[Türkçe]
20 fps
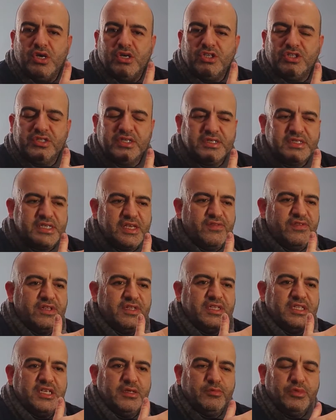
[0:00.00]
işte
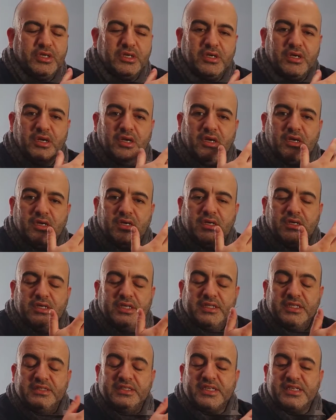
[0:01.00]
sevildiğimi e,
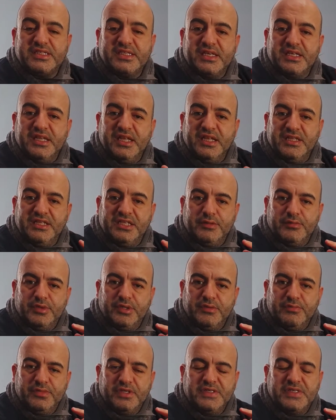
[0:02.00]
ya da
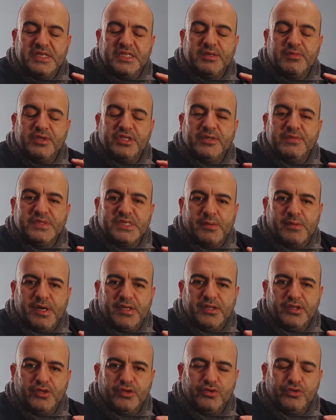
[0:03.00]
desteklendiğimi hissedemediğim
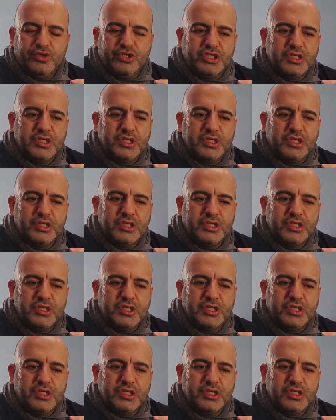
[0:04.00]
zamanlar oluyor.